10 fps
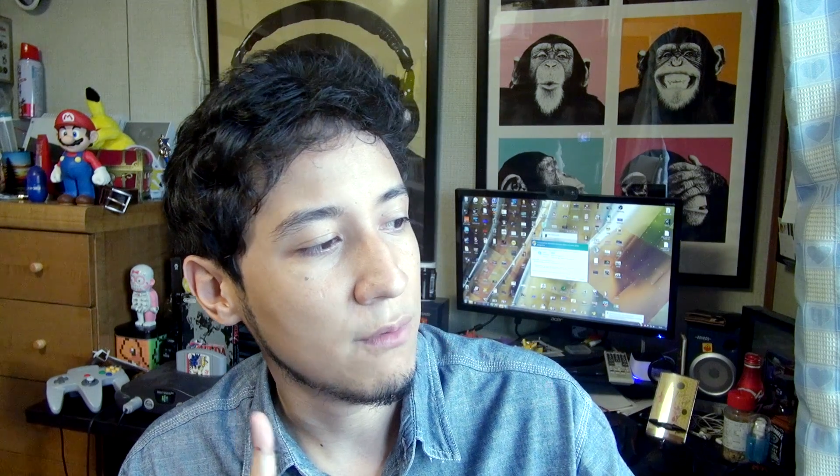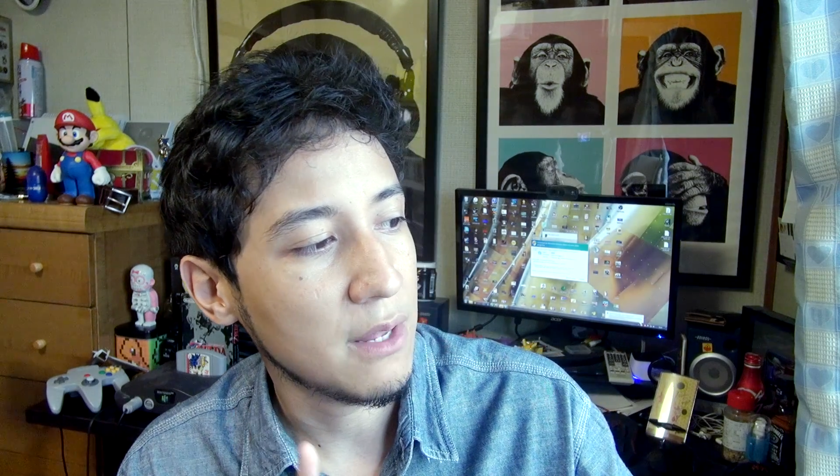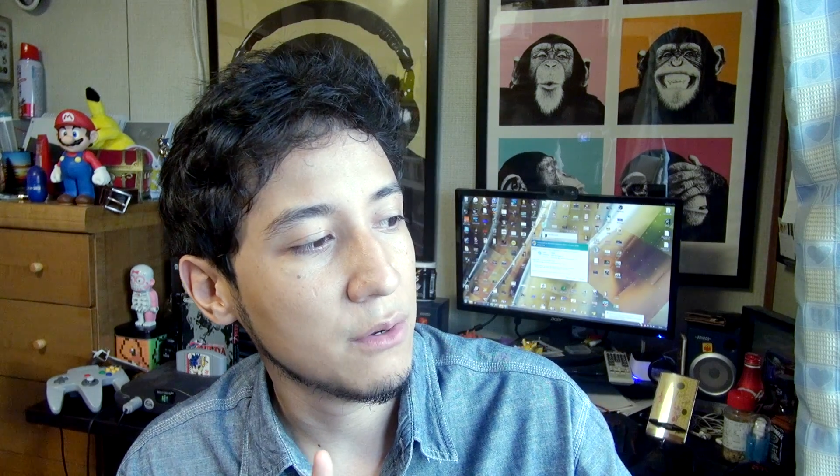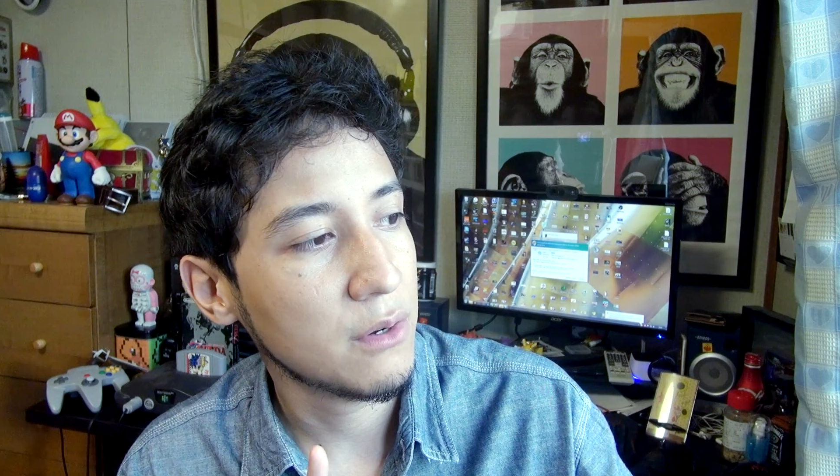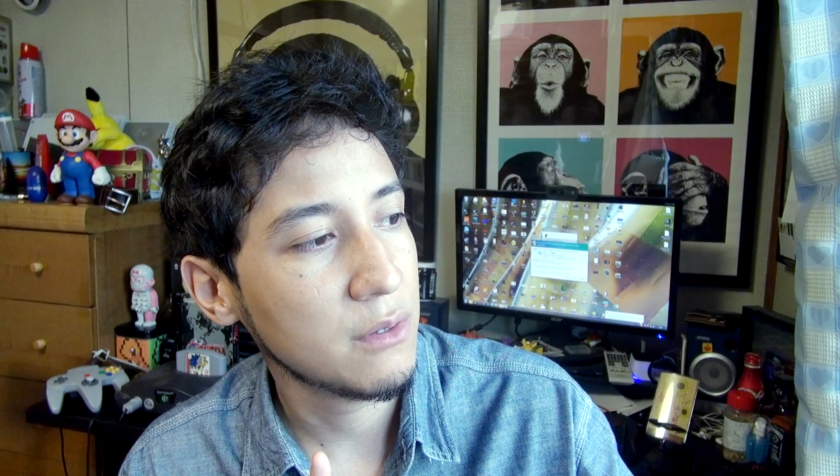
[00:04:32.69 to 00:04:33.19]

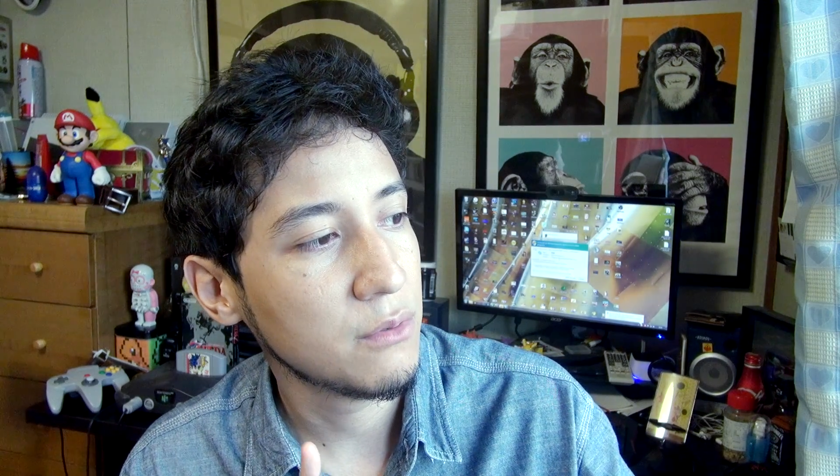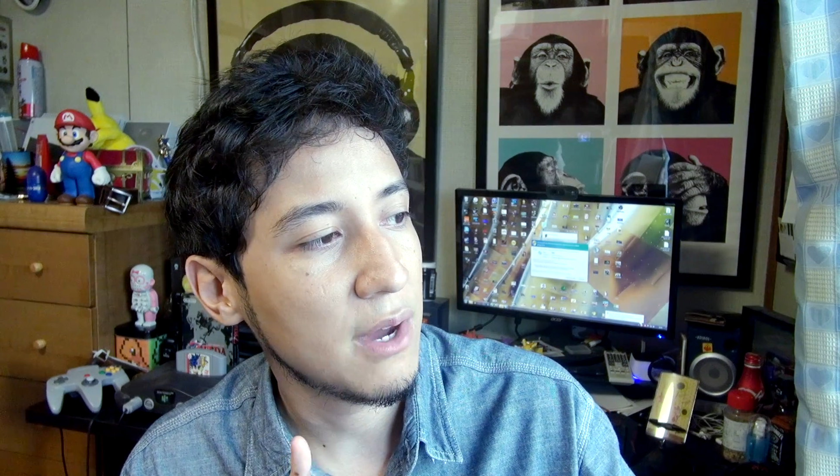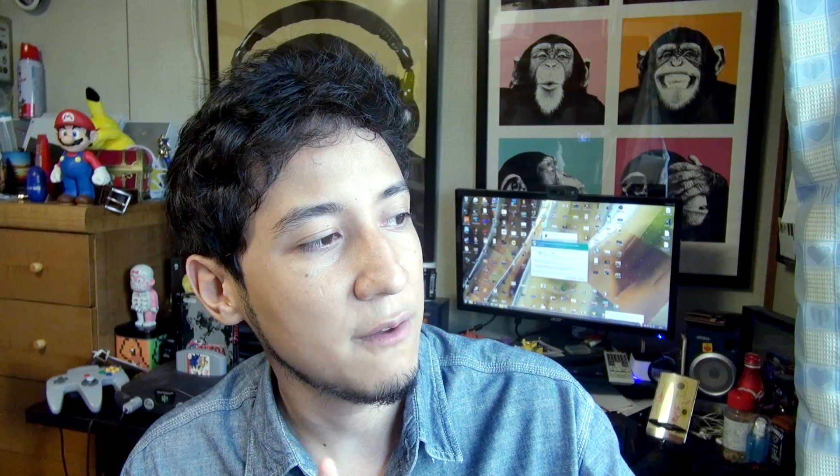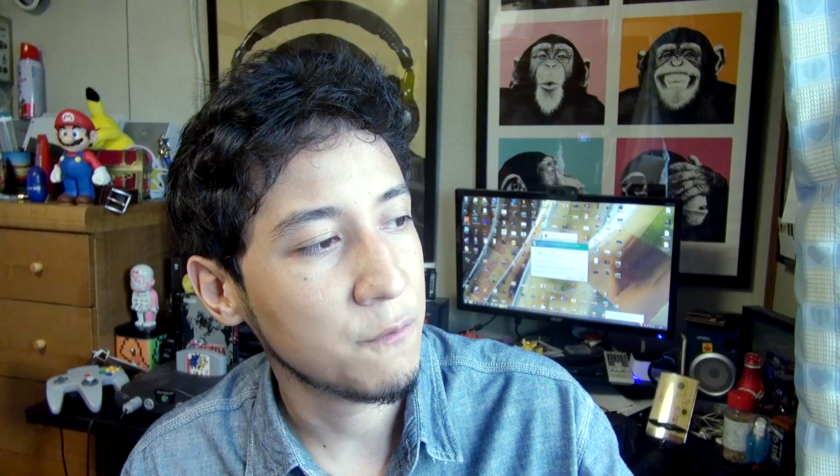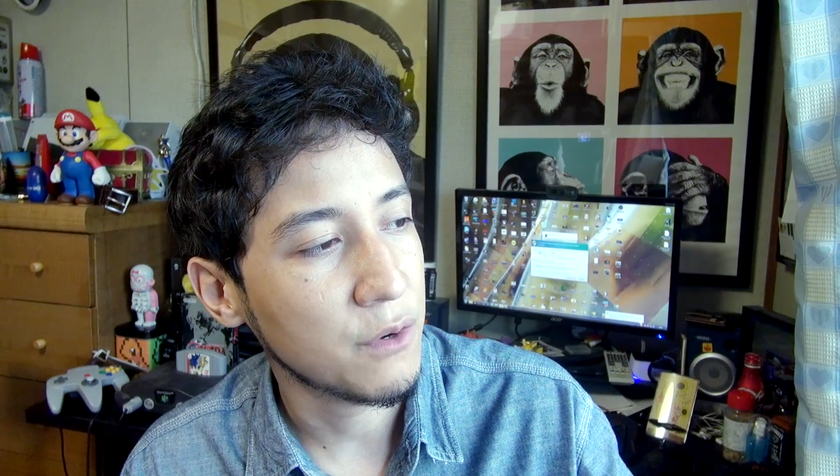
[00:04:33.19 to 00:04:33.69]
valor
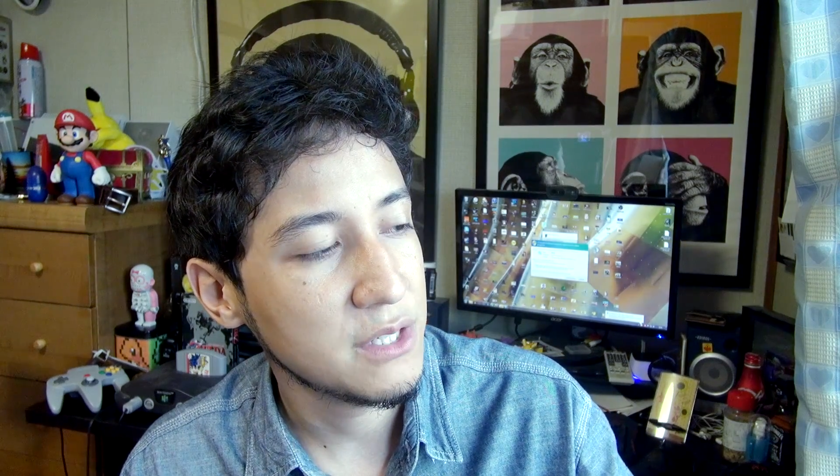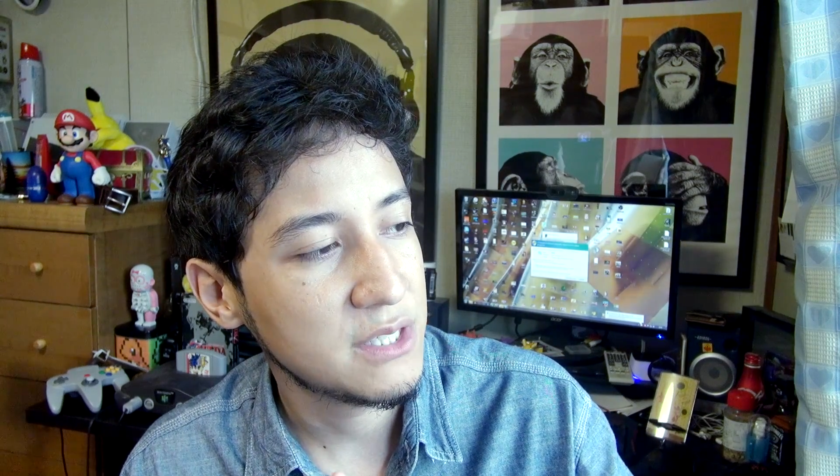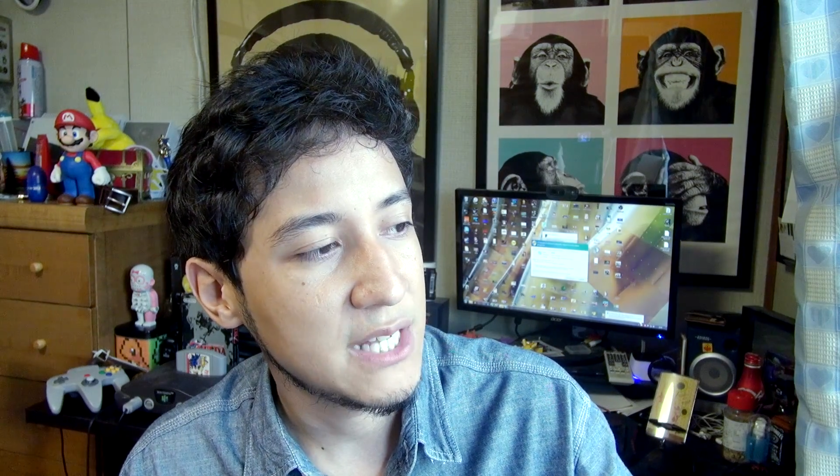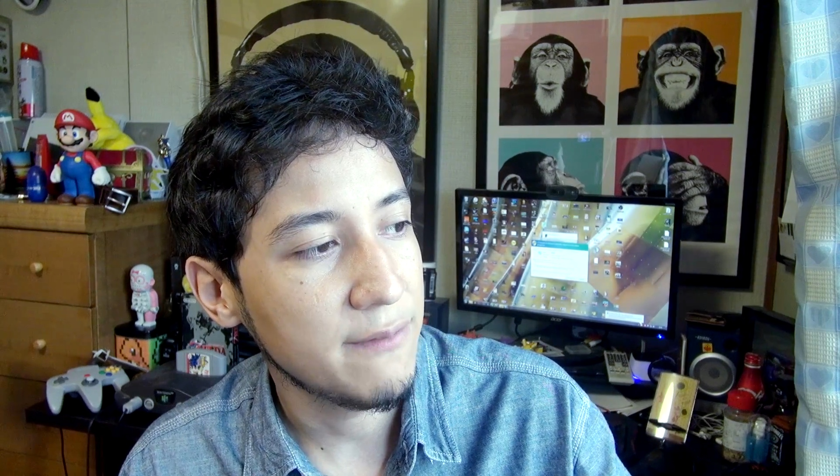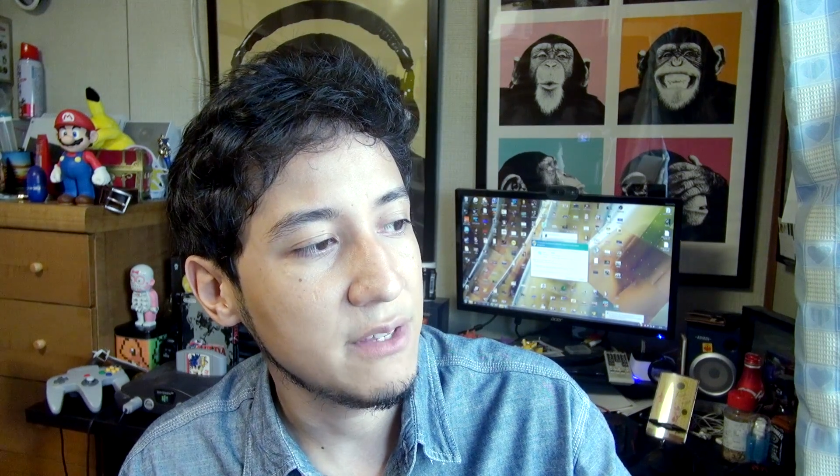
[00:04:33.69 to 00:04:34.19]
do iPhone
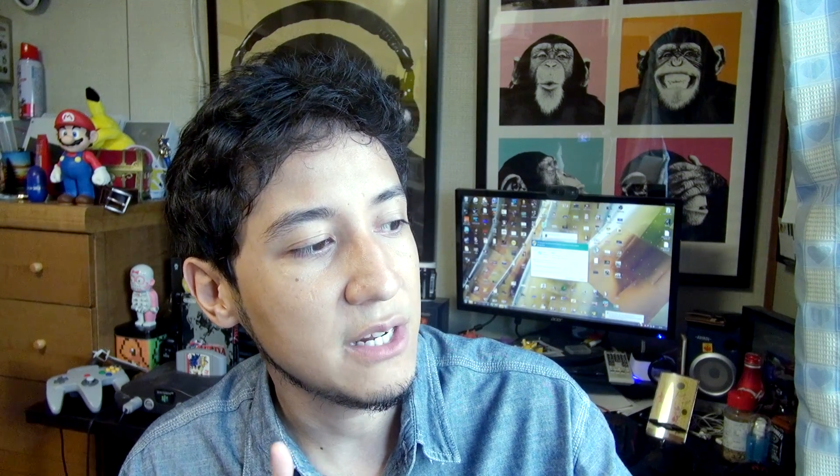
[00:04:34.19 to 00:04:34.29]
7